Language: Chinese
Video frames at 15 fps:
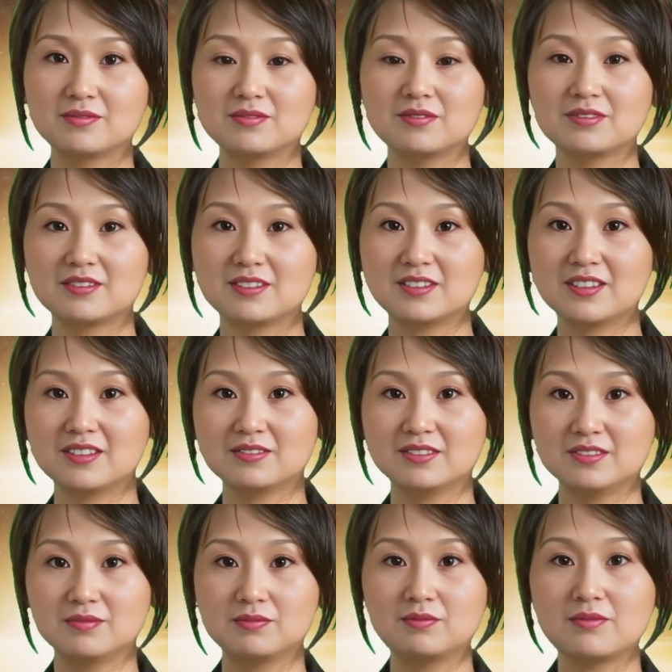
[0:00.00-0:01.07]
这一幕
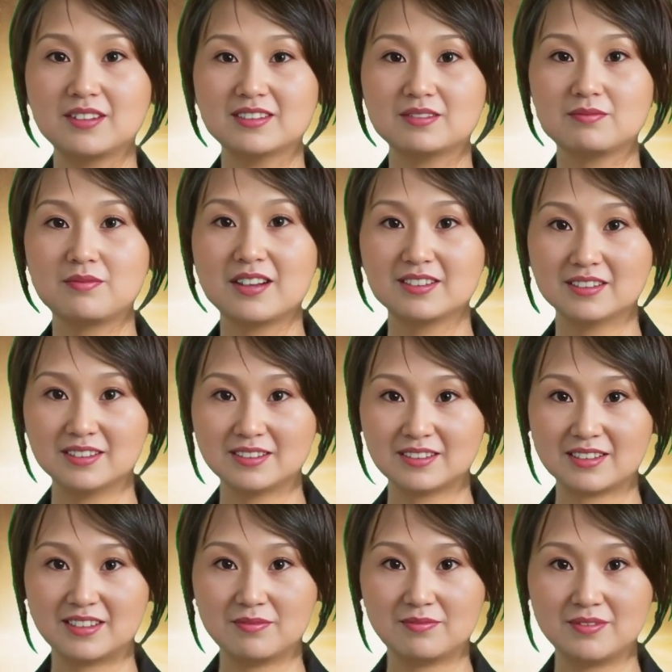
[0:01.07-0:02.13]
被直播中断。
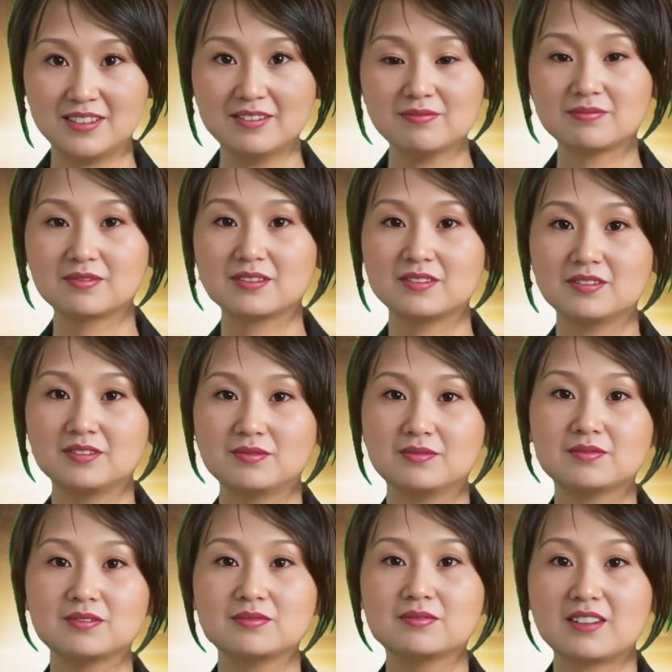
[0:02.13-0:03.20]
根据
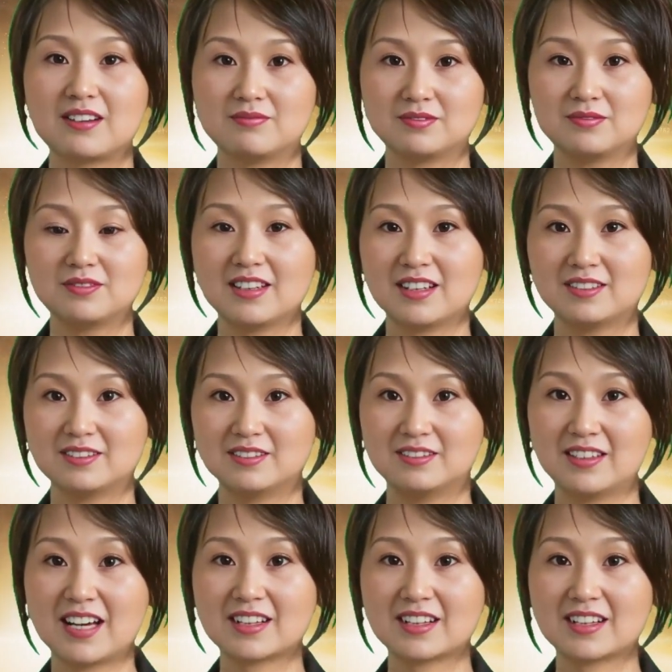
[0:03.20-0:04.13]
推特上的猜测。